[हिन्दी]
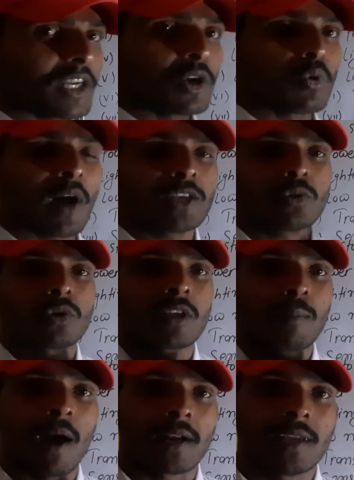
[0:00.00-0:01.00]
हैं कि नॉइज़ जो होता
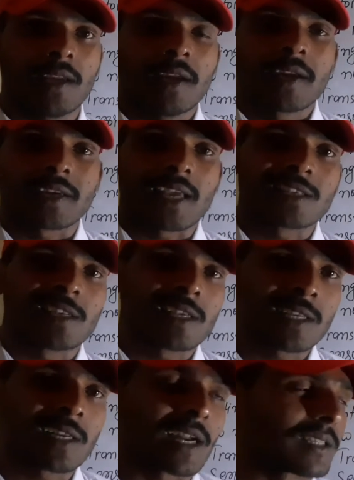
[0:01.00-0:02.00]
है बाड़ी
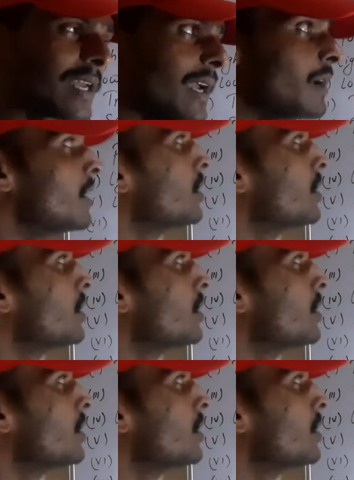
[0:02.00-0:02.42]
कैंसिलेशन करता है